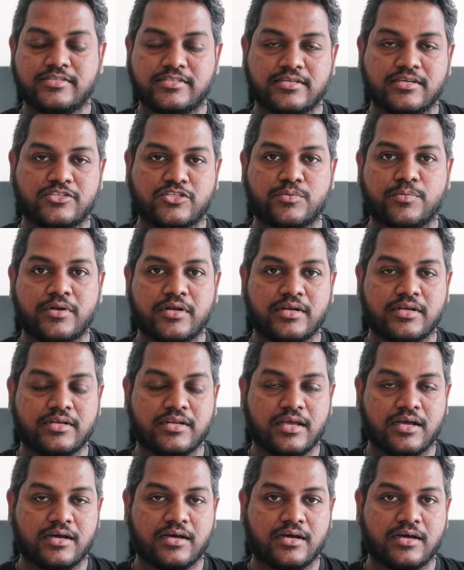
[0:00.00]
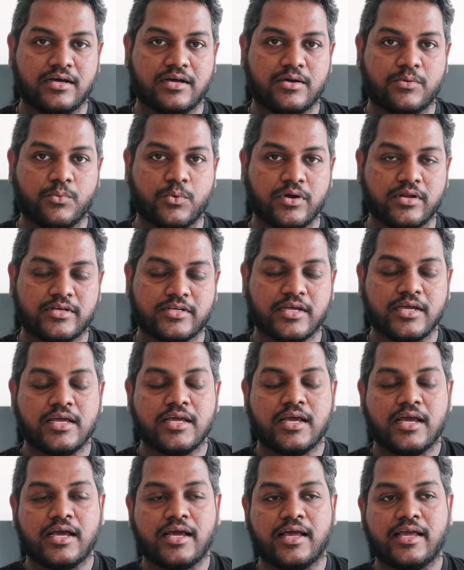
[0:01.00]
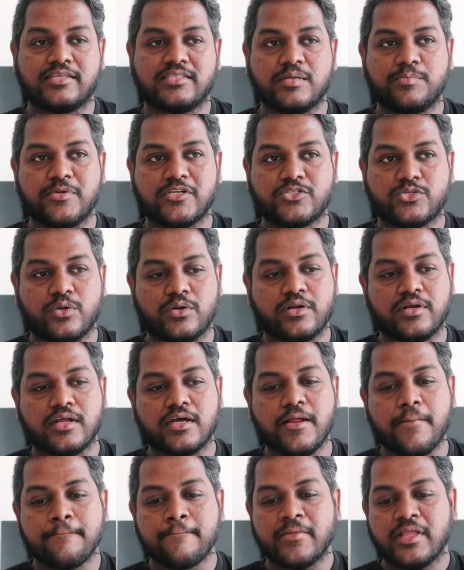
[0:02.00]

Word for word: சர்ச்சபிள் வேர்ட் எக்ஸாம்பிள் சொல்லணும்னா